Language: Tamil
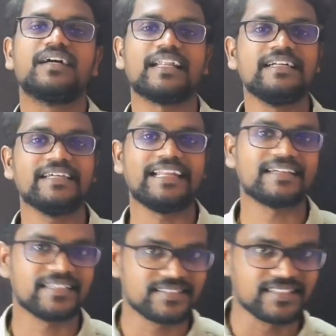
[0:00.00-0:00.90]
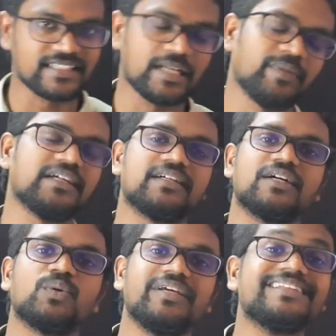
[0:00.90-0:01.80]
கரண்ட் எலக்ட்ரிசிட்டி நமக்கு
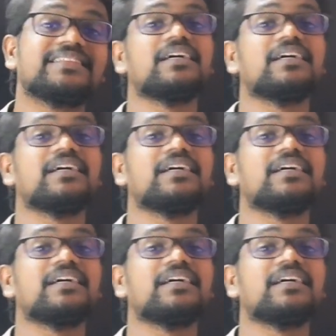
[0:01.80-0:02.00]
இருக்கக்கூடிய